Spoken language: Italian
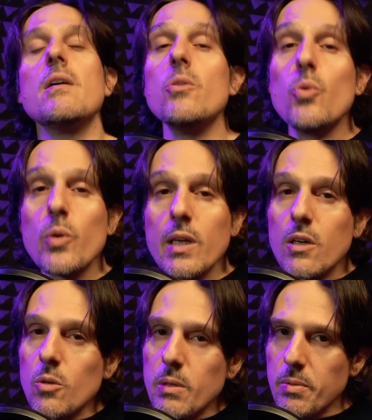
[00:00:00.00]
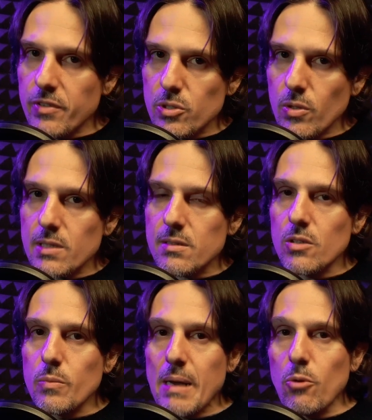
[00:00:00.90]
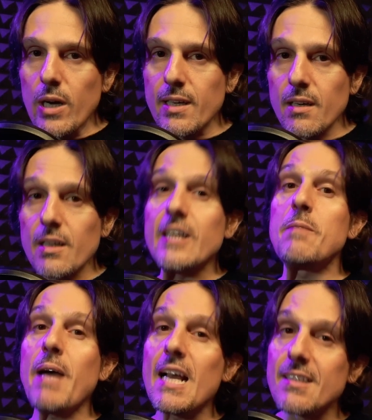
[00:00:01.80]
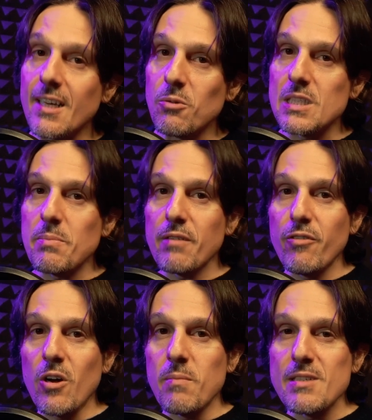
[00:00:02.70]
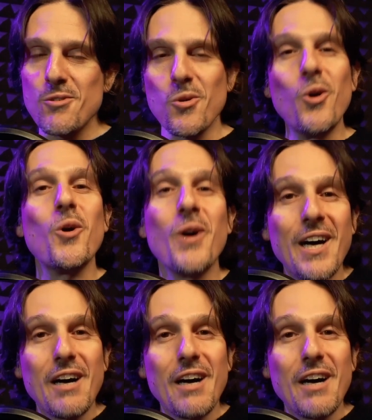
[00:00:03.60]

noi come professionisti dobbiamo anche ripetere queste performance o